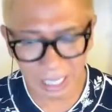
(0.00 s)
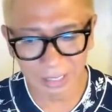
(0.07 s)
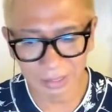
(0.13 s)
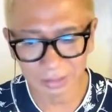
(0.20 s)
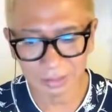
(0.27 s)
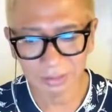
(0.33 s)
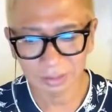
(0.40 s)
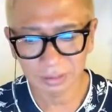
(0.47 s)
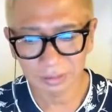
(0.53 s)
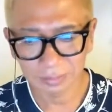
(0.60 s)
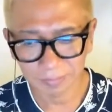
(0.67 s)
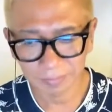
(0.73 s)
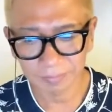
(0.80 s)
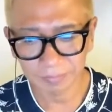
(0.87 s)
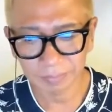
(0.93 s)
い。
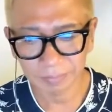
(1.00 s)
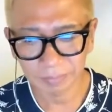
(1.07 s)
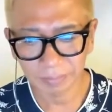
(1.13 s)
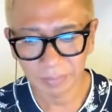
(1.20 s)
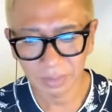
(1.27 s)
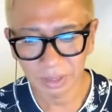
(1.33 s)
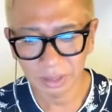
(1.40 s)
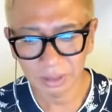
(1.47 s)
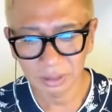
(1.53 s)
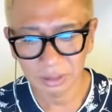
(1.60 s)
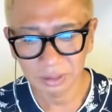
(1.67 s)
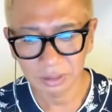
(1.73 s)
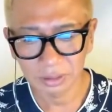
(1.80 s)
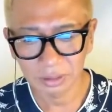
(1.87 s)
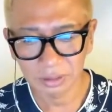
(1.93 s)
うん。
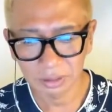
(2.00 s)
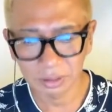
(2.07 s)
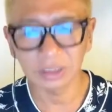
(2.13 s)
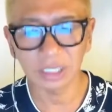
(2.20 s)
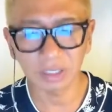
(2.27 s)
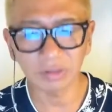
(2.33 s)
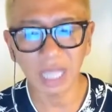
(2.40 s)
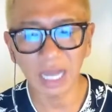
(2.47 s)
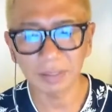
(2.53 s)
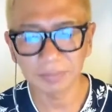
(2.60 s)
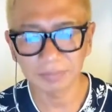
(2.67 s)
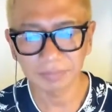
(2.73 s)
言って言った。